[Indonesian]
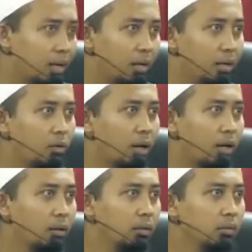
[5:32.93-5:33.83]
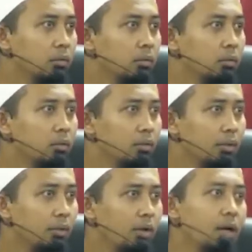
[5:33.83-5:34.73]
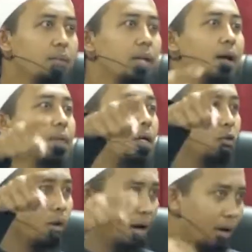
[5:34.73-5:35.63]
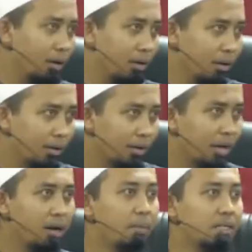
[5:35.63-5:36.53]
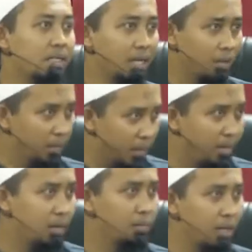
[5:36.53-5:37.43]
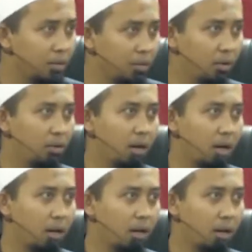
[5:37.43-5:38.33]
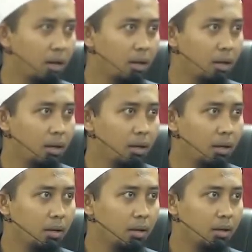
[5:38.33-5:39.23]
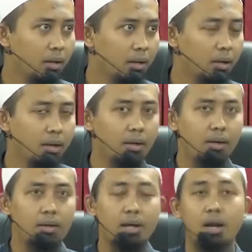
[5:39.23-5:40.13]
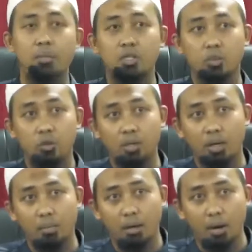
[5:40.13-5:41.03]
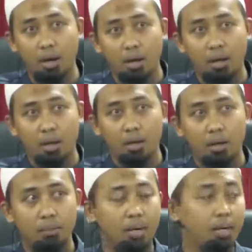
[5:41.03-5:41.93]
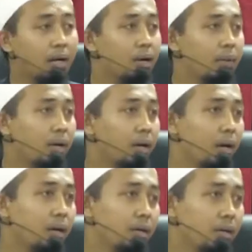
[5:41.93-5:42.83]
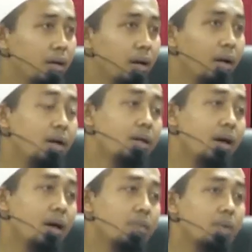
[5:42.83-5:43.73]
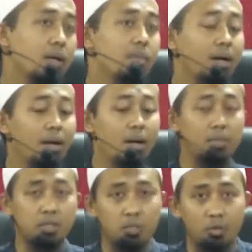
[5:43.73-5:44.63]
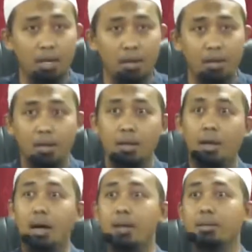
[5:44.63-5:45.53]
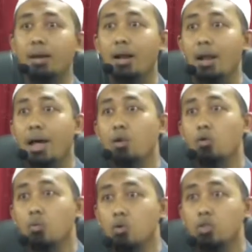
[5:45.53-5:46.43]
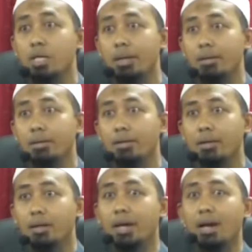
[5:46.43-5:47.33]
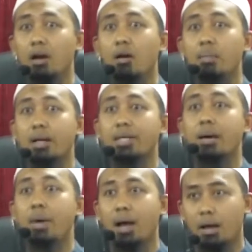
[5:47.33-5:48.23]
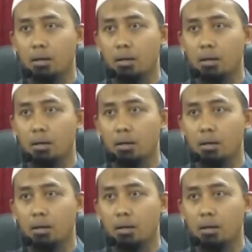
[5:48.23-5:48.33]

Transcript: tarian di luarnya? Orang lebih ramai di luar karena maksiat lebih banyak diminati oleh orang ya dan Nabi sebutkan bahwa perkara-perkara ini adalah diharamkan bahkan Nabi sebutkan antara lagu musik dengan khomer sama